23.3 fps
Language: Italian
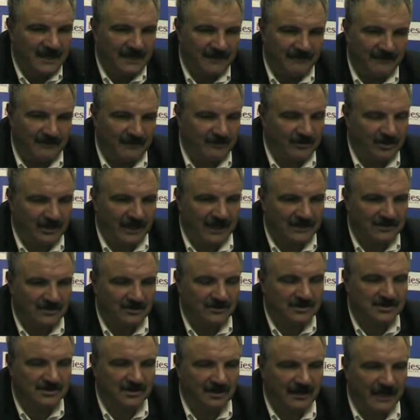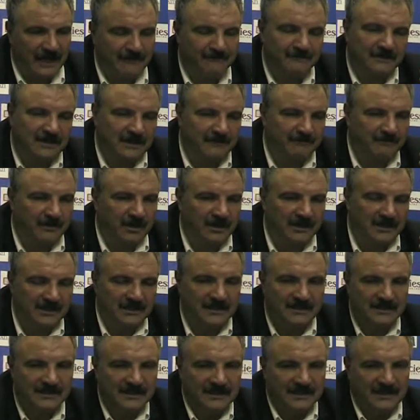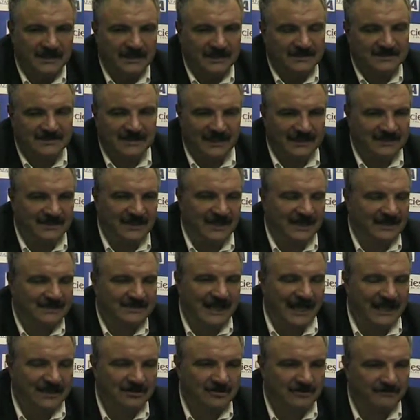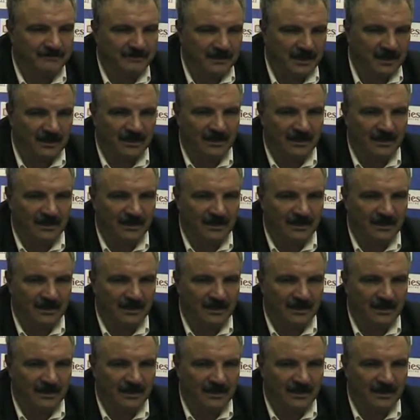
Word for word: abbiamo creato questo gap che poi si è dilatato però